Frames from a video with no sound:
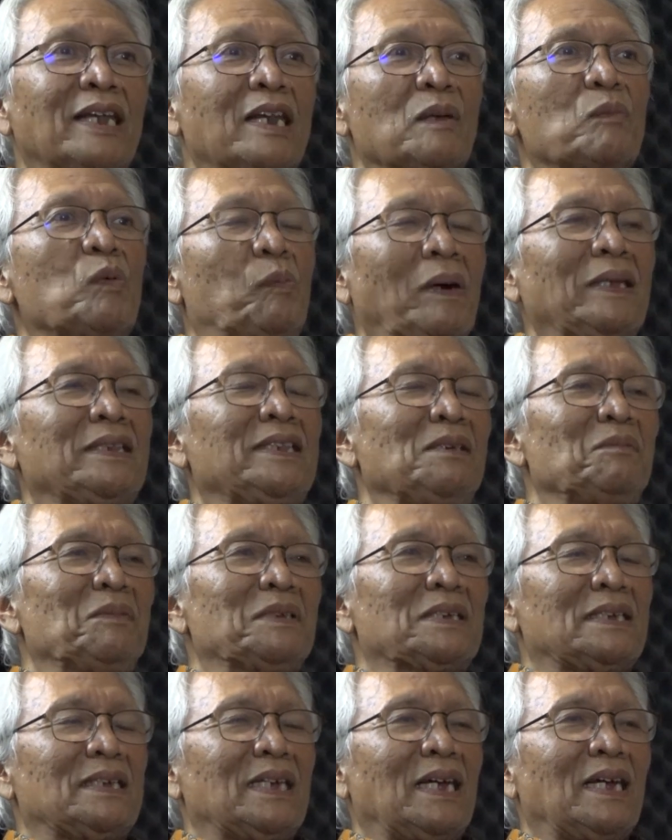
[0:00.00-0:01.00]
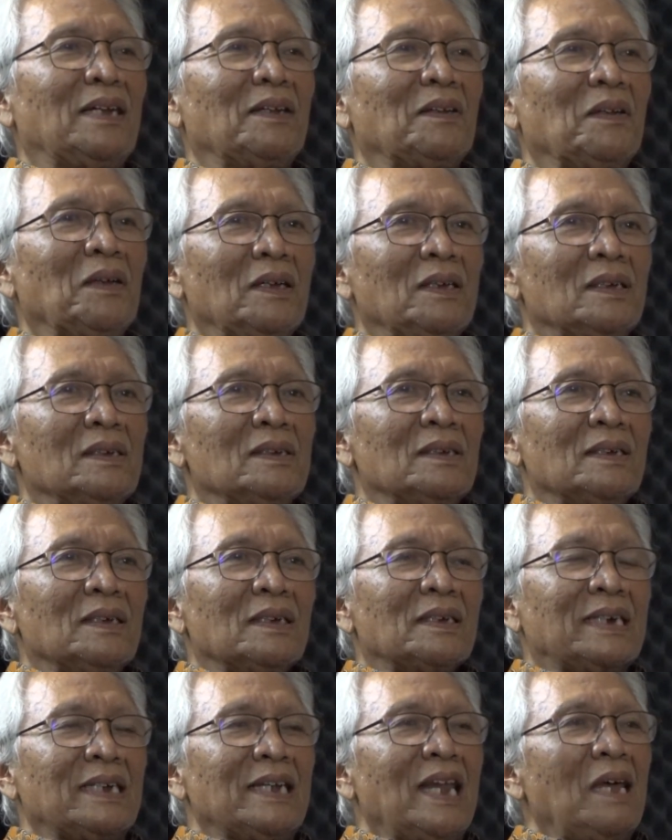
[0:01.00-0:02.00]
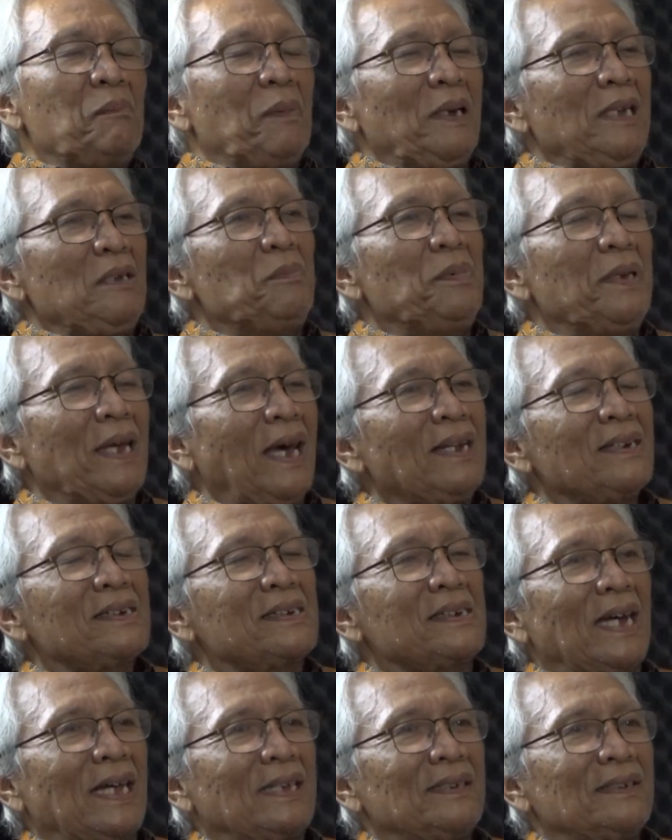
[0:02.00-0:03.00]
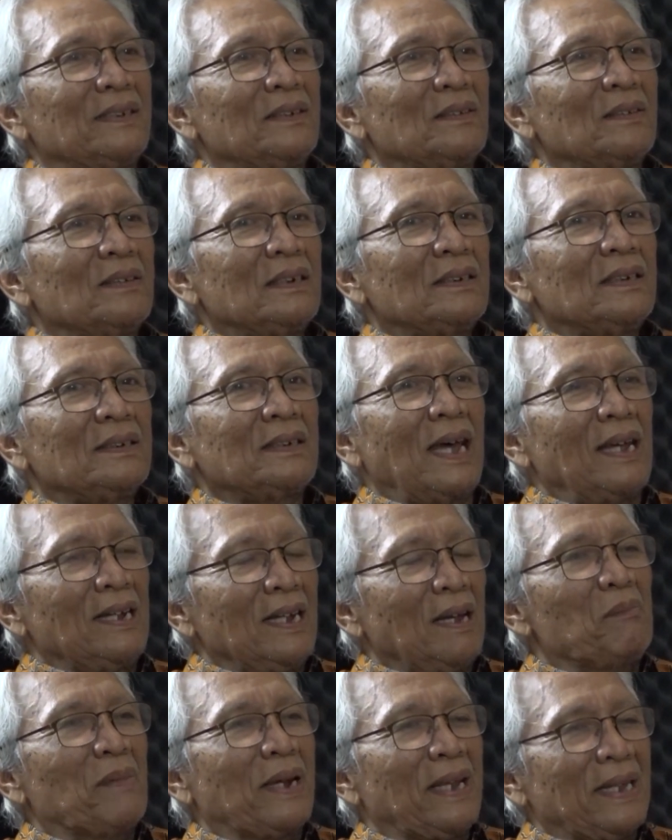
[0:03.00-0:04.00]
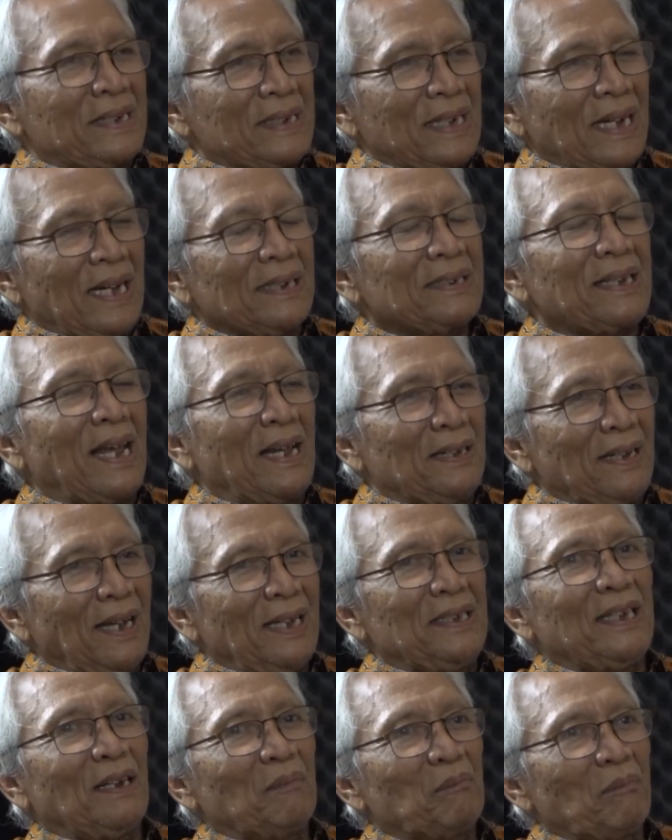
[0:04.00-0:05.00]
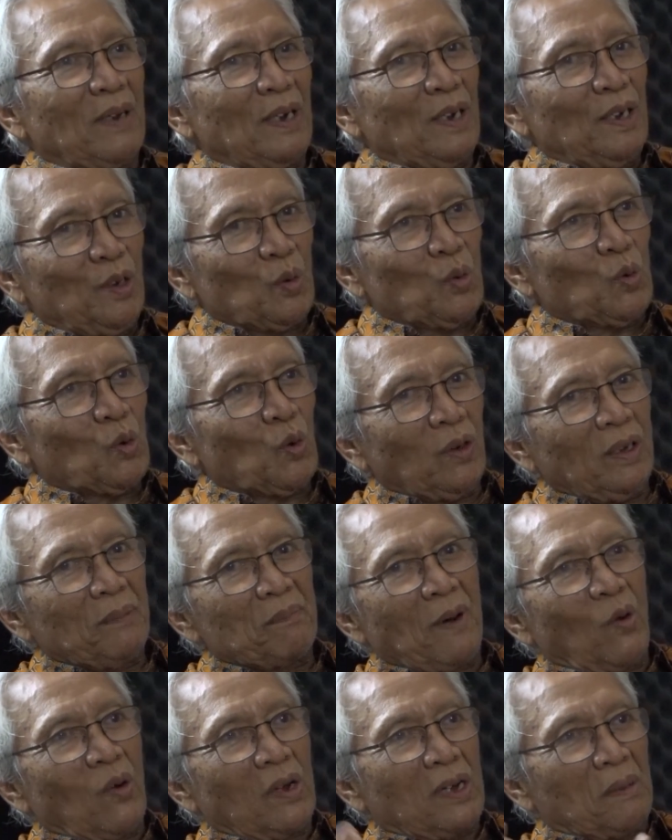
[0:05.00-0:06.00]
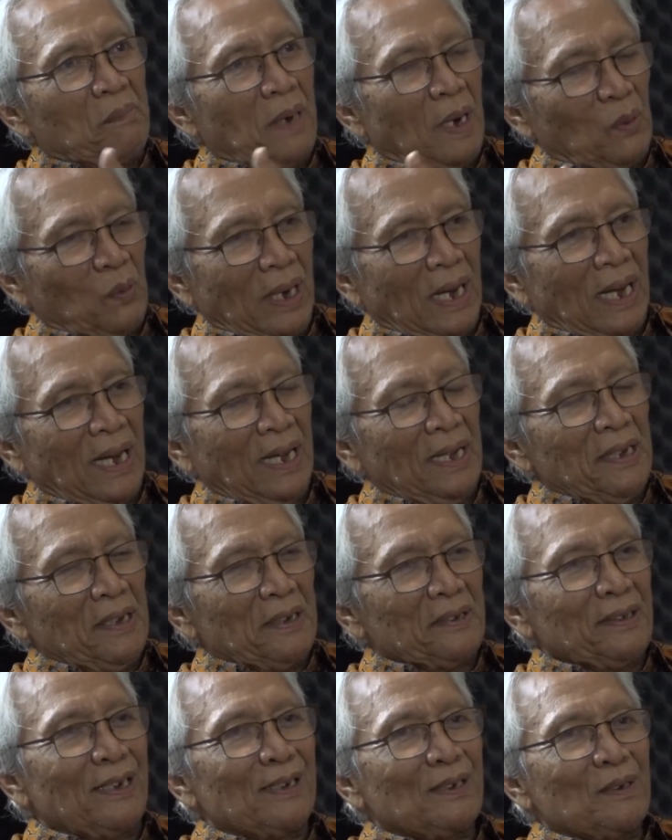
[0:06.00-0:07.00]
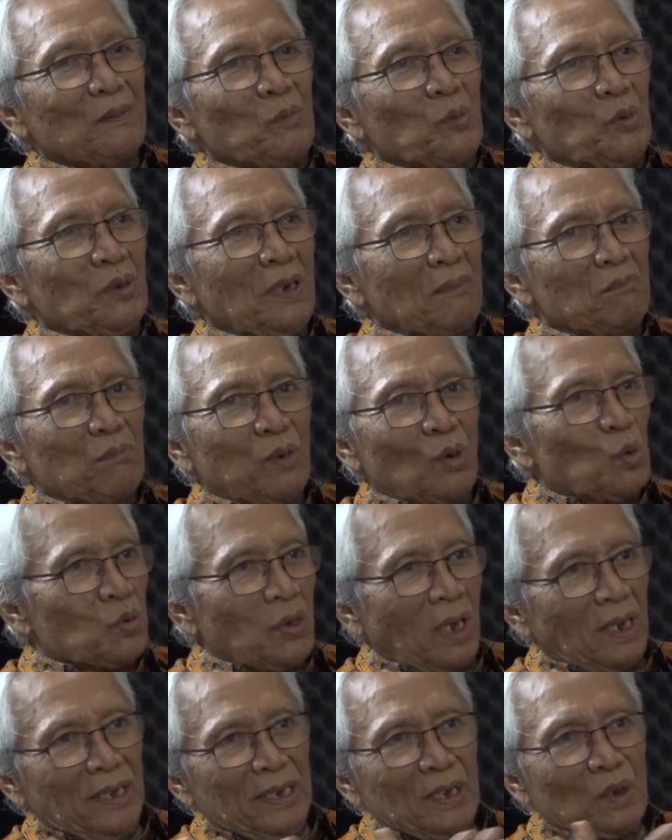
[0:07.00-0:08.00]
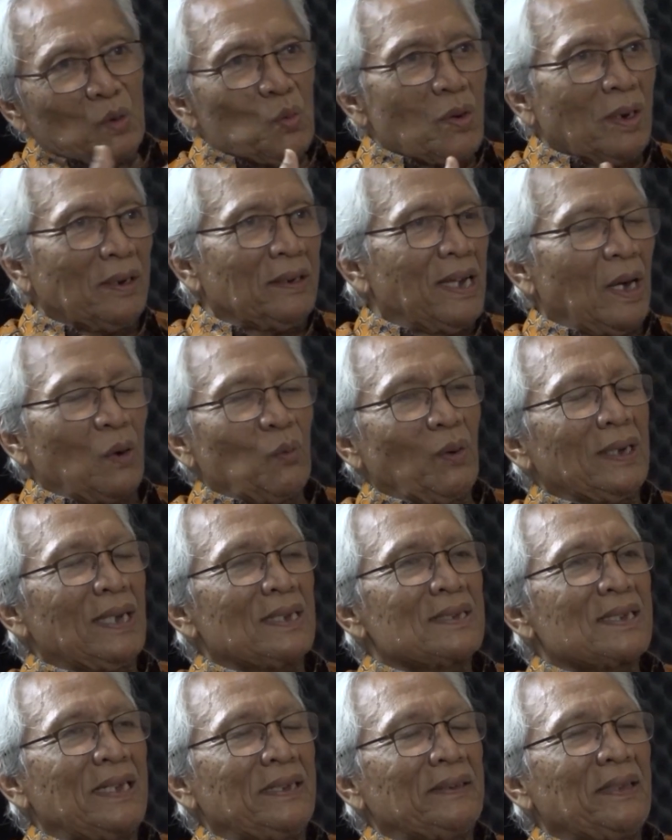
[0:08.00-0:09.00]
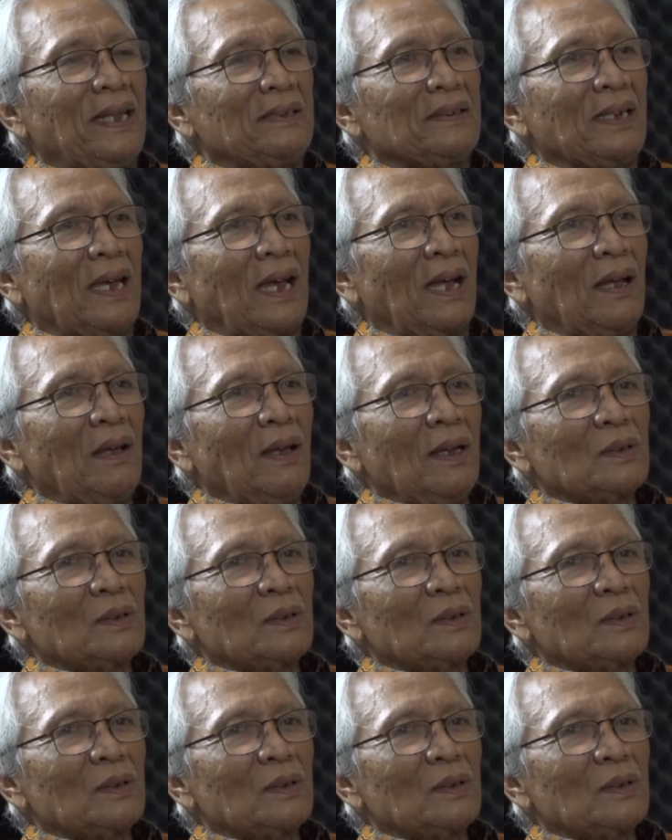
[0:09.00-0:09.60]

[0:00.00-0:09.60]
Dari bupati misalnya. Iya. Kenapa dibiarkan tanah mereka, tanah yang diuruk di bawah ke bawah mm-hmm. dan kemudian merusak lingkungan dawa dan sekitarnya?